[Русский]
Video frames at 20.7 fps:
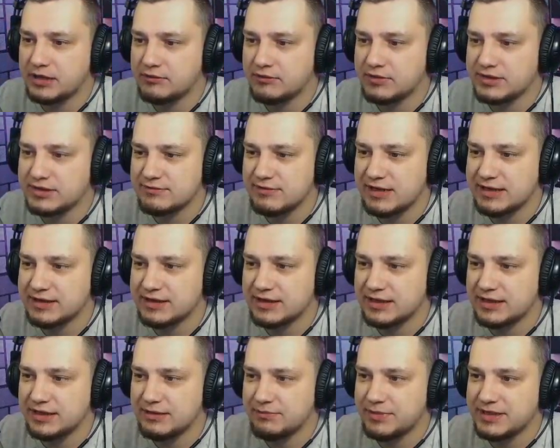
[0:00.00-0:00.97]
его
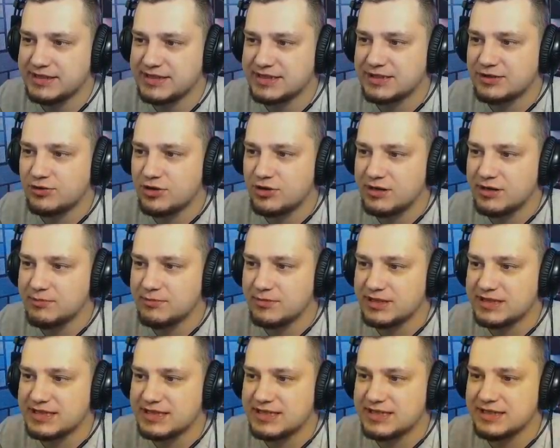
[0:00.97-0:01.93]
звать-то, по
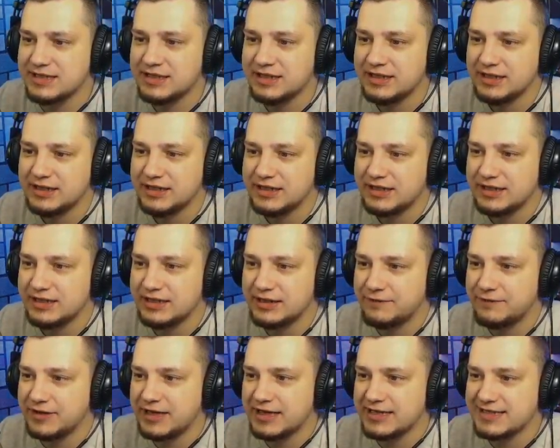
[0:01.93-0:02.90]
стоимости а,
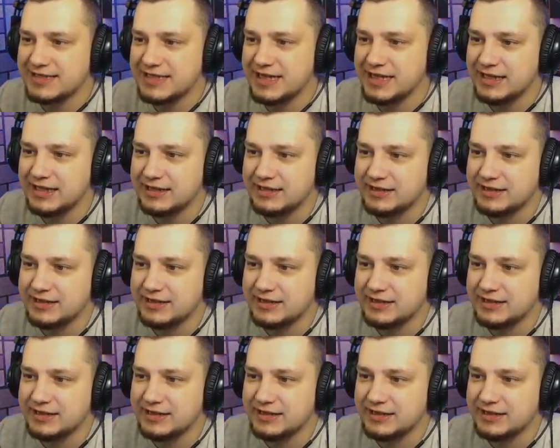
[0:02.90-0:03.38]
флазелия.